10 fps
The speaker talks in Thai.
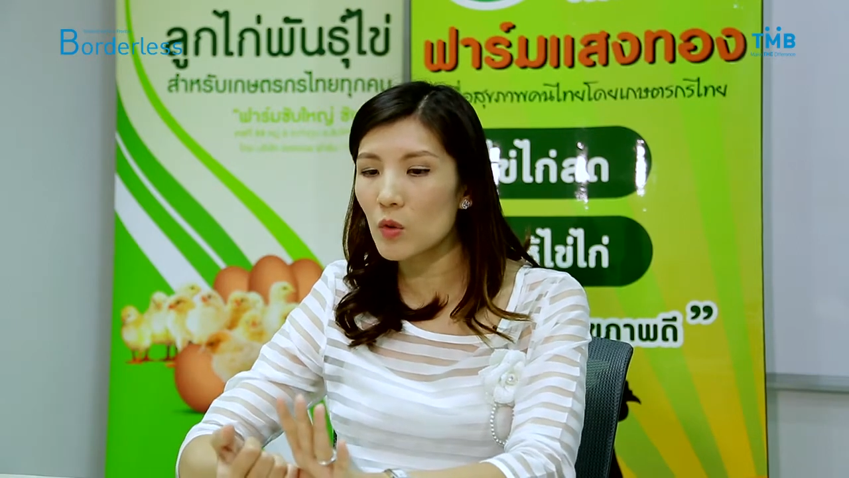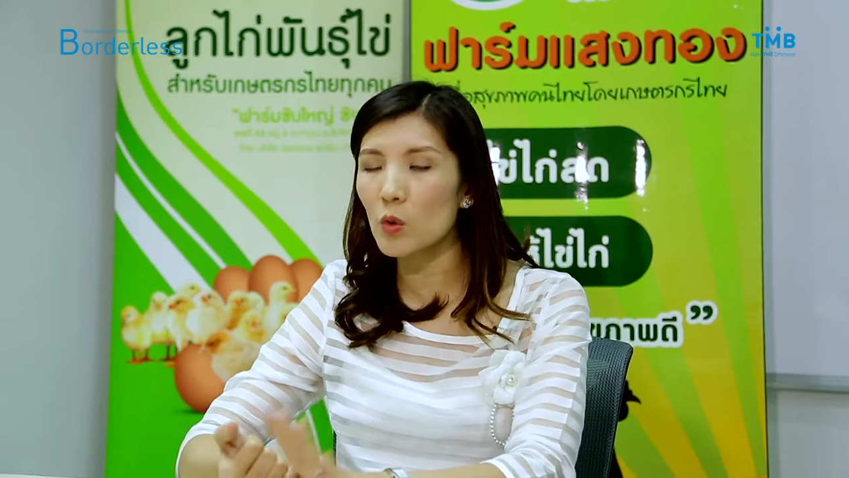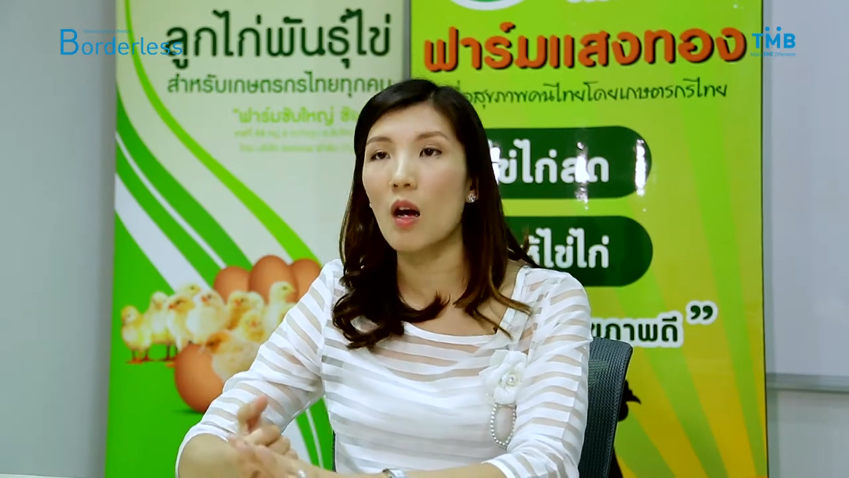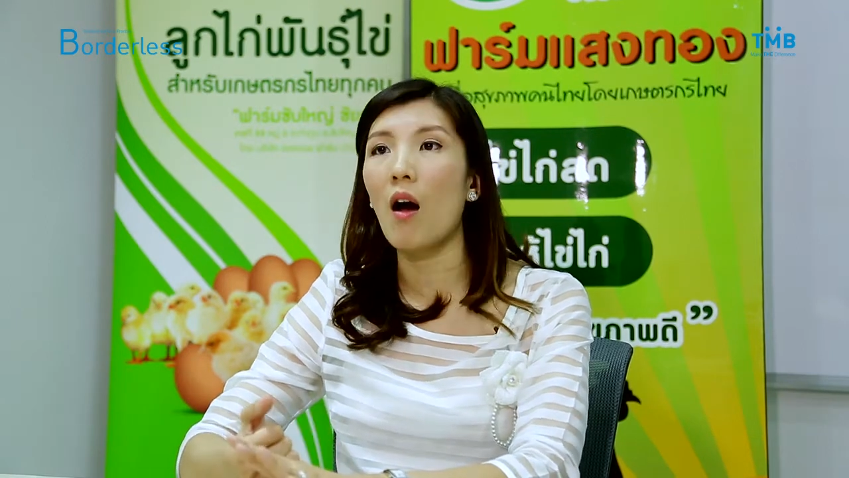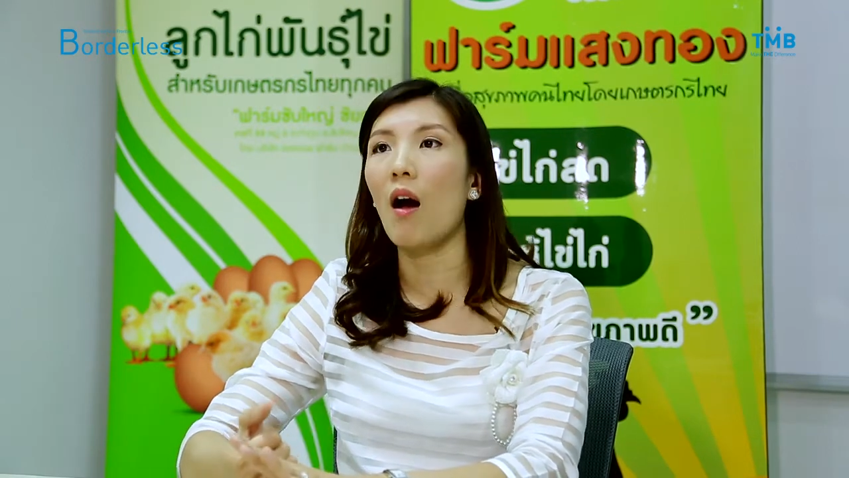จุ
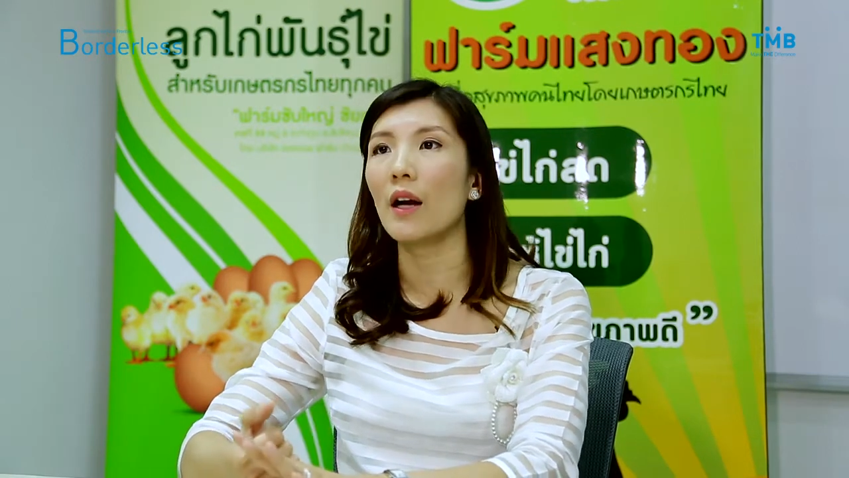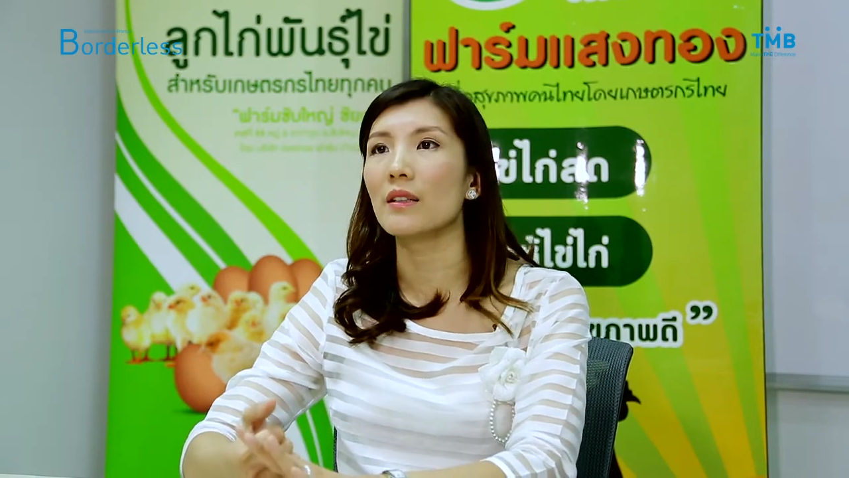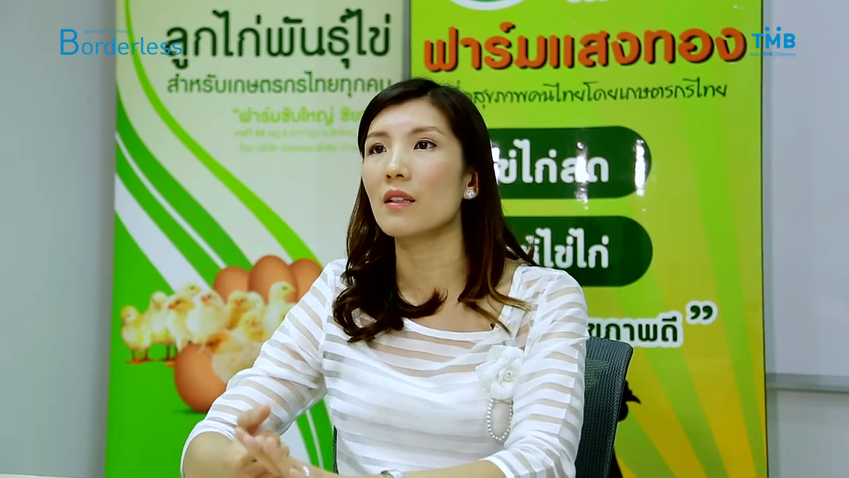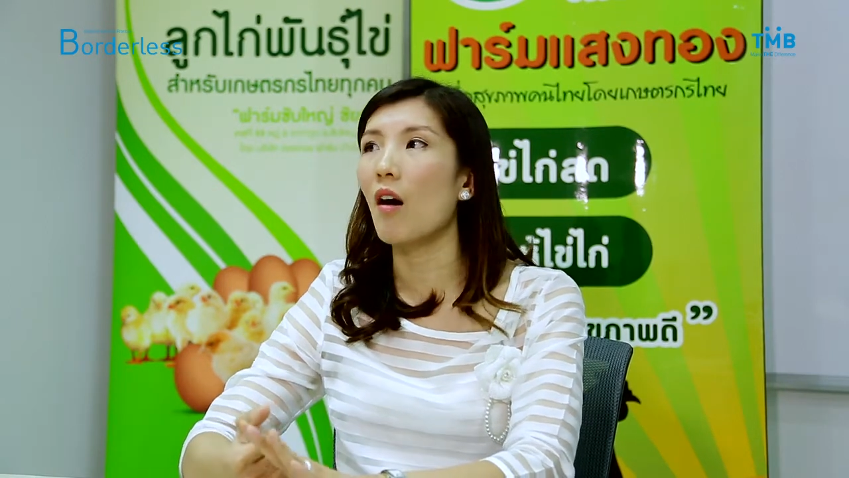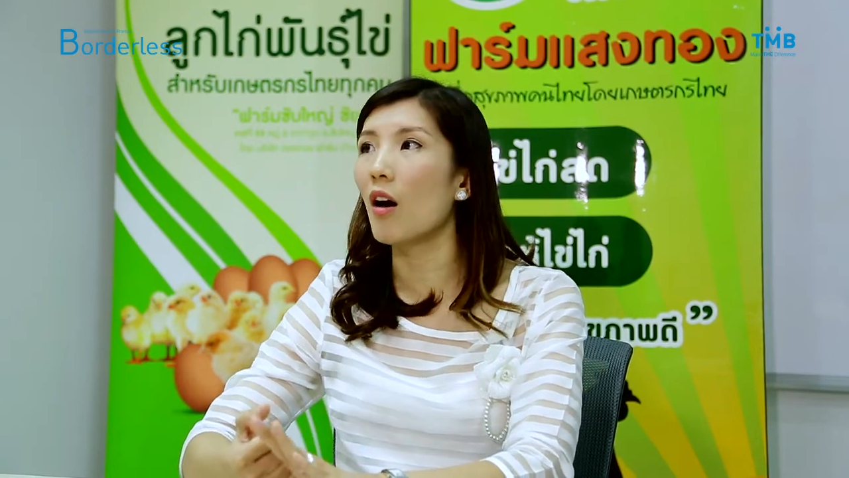ดอ่อน
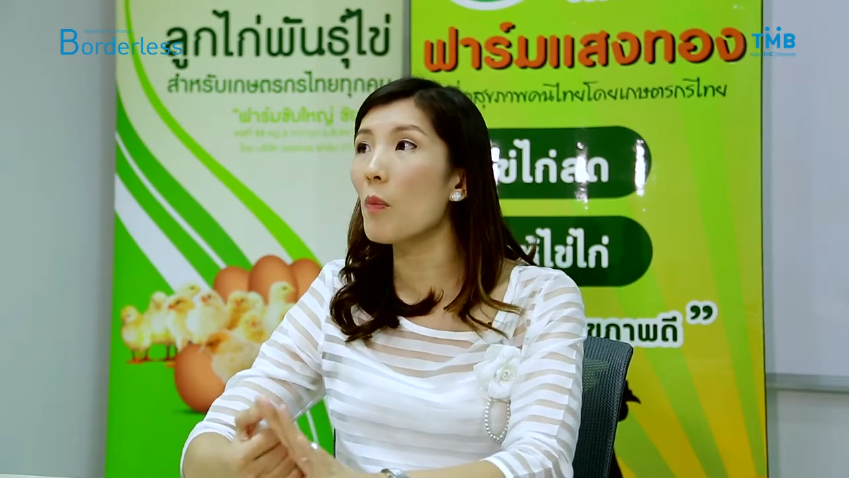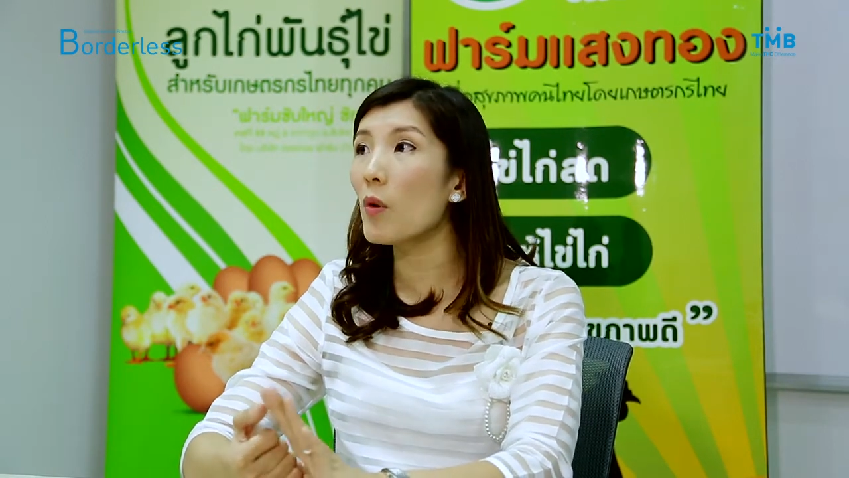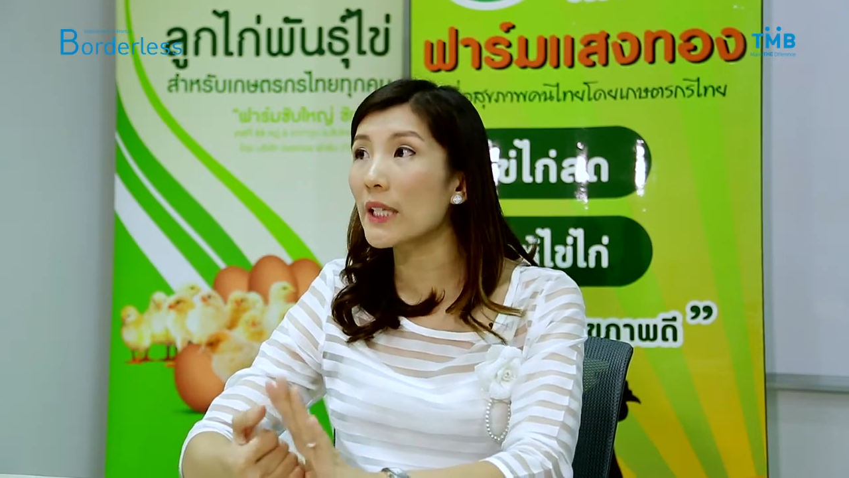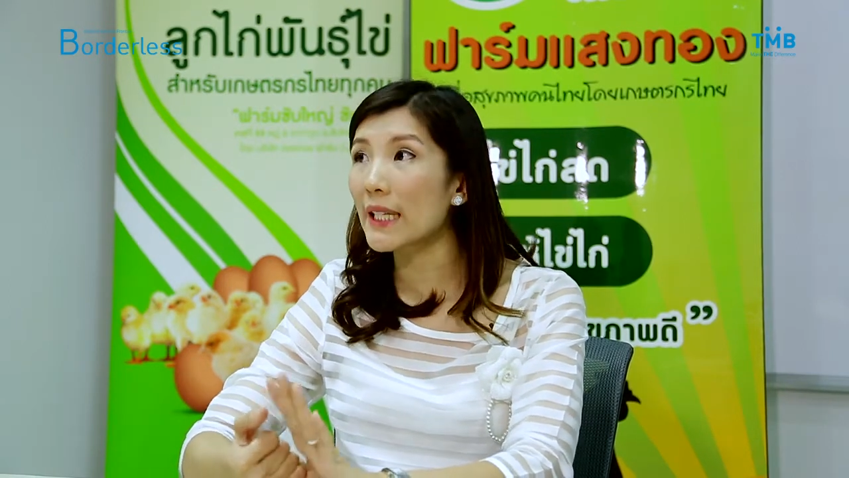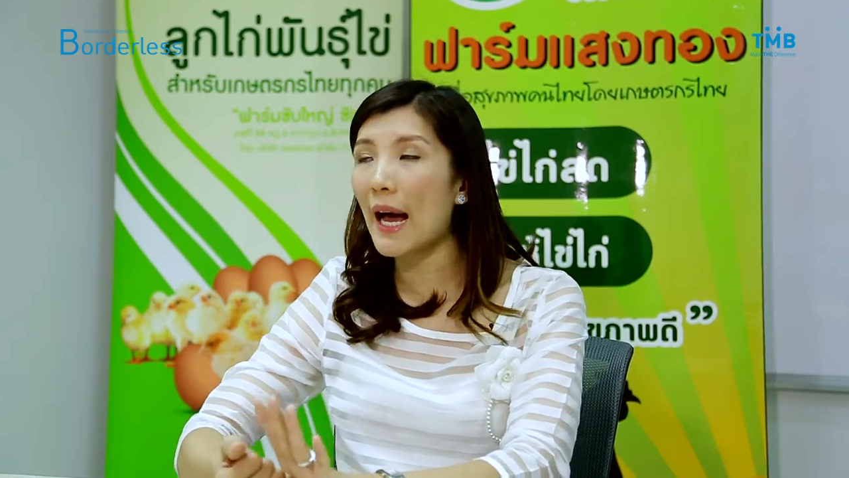ของกระบวน